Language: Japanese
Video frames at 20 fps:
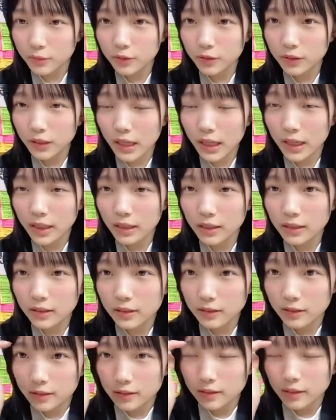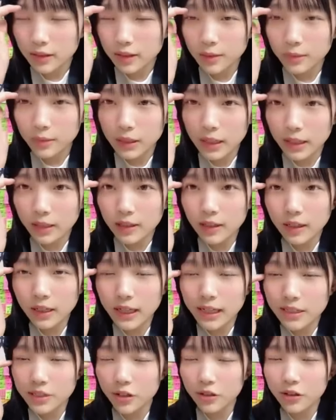もうね、でもなんか
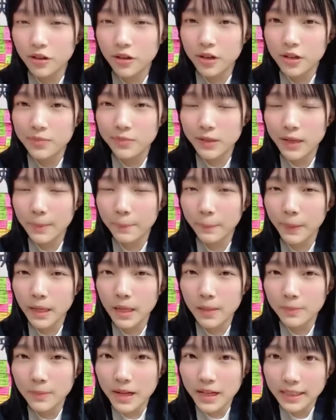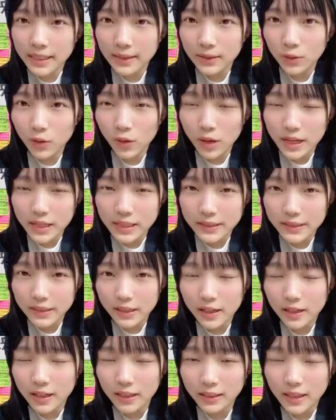外食よりもやっぱりマーナのご飯し
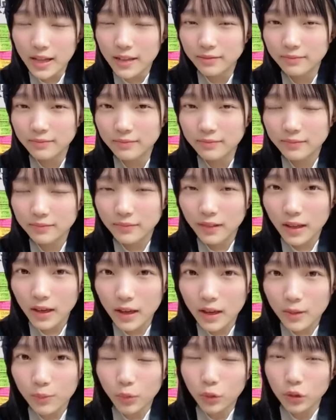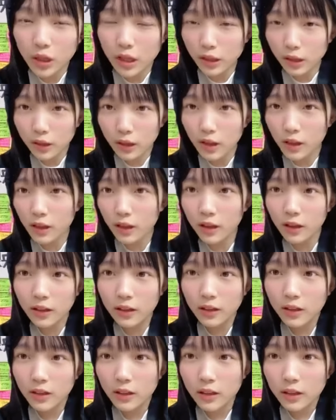か勝たん。もうなんか、
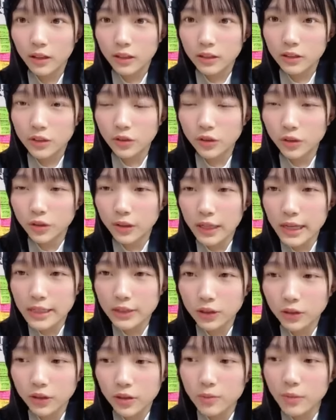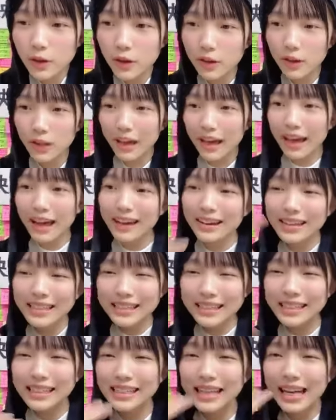その外食も、あ、美味
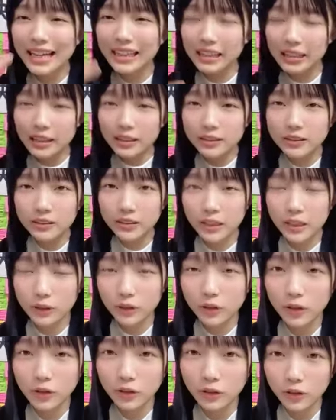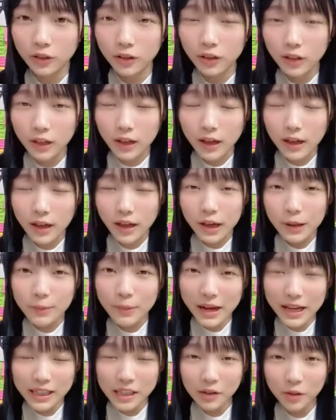しいなってなるんだけど、
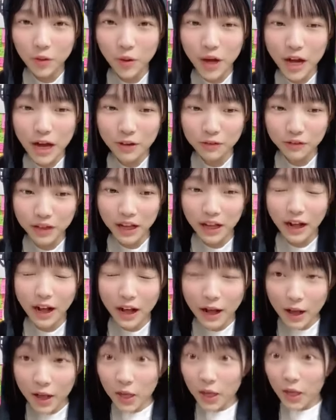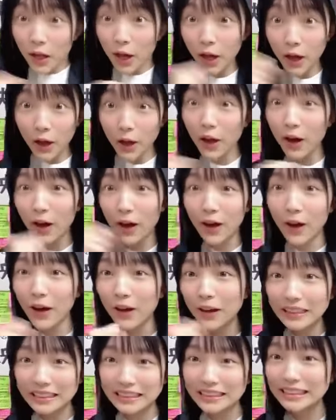マーナのご飯は、
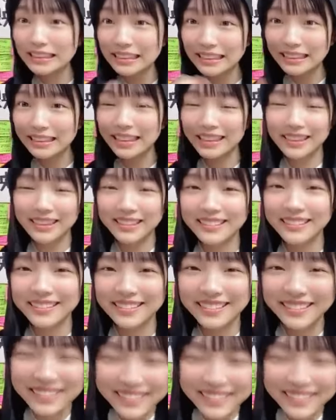うー、美味しいってなるんよ。